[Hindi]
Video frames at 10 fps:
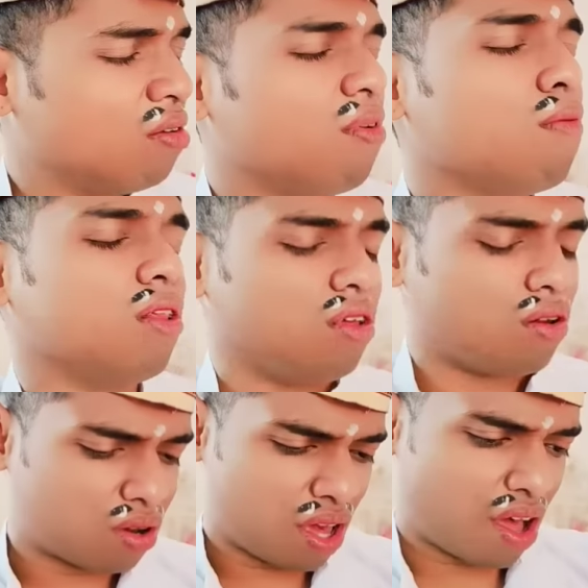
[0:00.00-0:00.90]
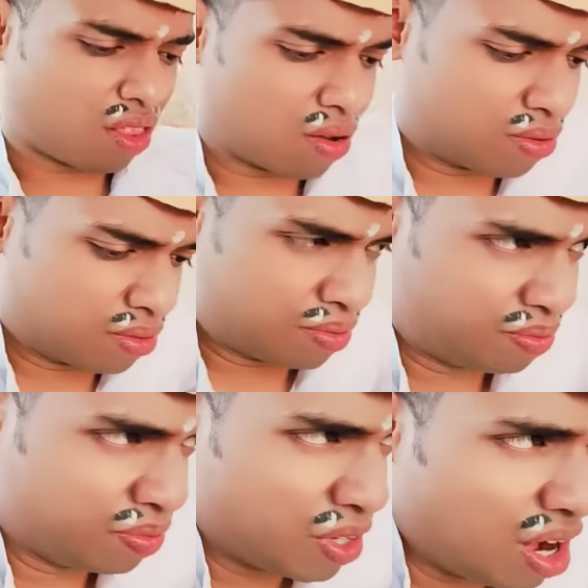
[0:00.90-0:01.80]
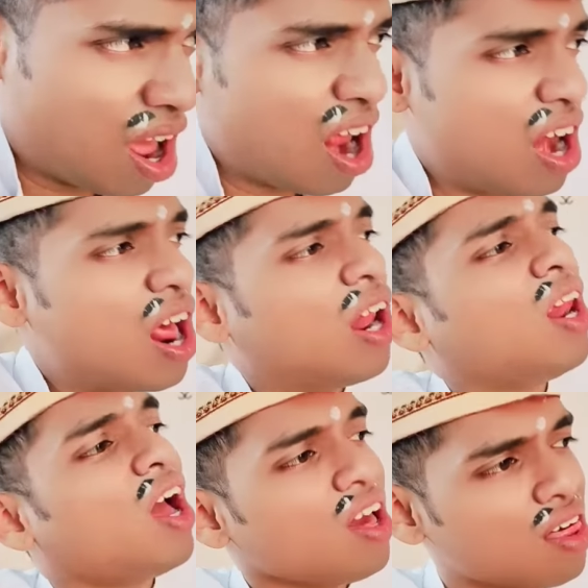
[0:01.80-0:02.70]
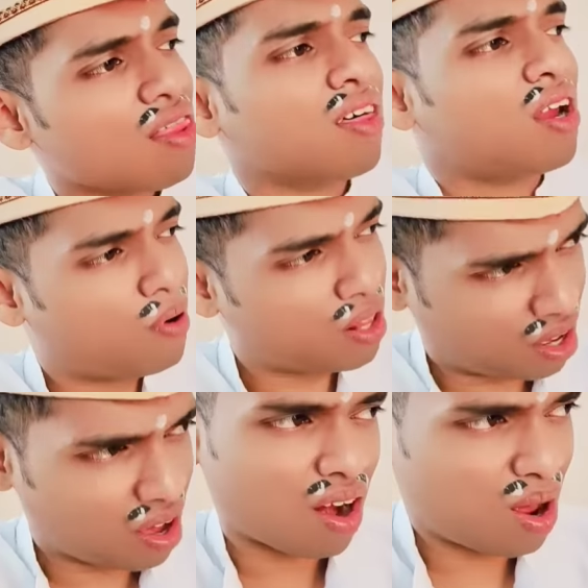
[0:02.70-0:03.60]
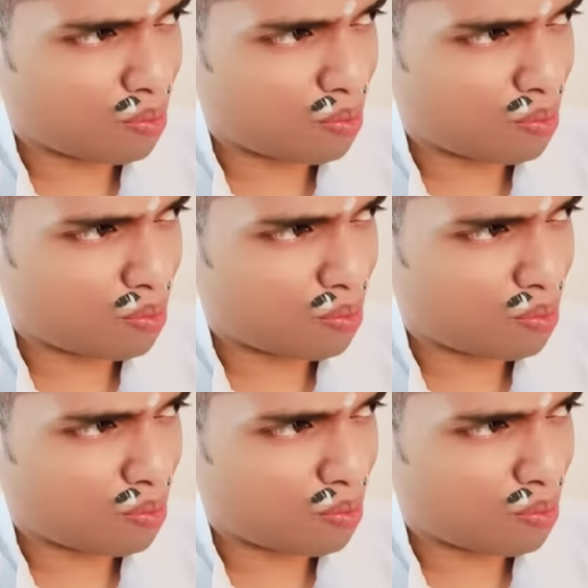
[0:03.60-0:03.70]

मैं मंदिर होके आता हूँ ला ला ला ला जरा बंद करना